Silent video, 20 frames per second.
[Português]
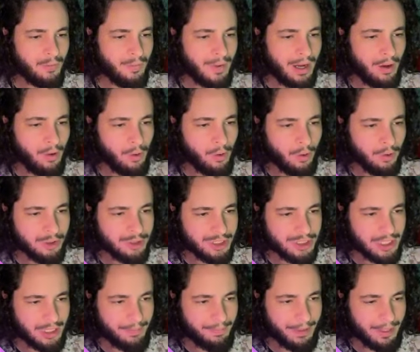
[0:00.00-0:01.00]
uma
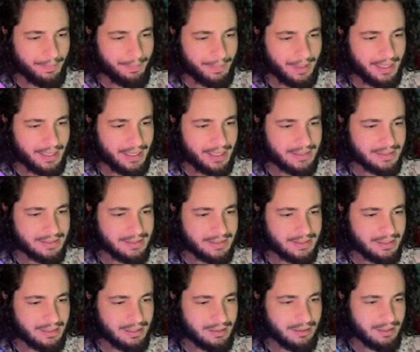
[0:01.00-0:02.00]
roxa para pegar esses
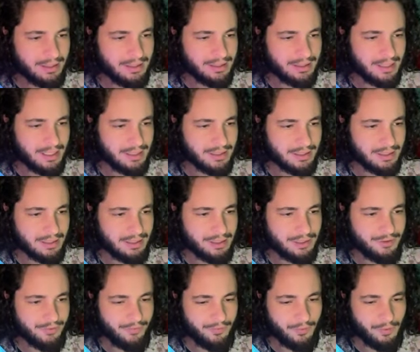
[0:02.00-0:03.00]
36 aqui
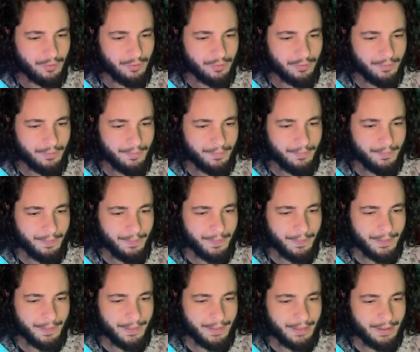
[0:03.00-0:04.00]
de fogo.
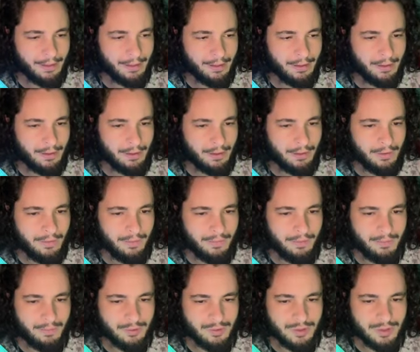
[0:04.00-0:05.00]

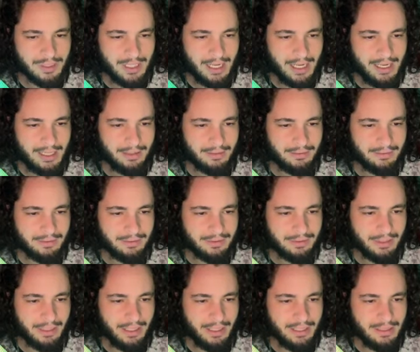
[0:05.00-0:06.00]
Vamos usar
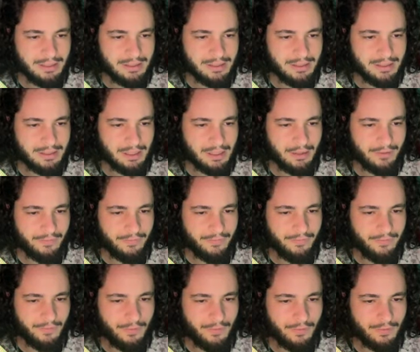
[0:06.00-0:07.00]
3 em
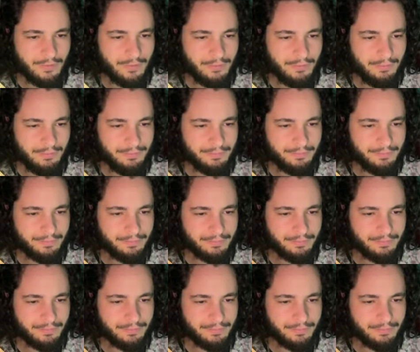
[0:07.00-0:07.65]
fogo.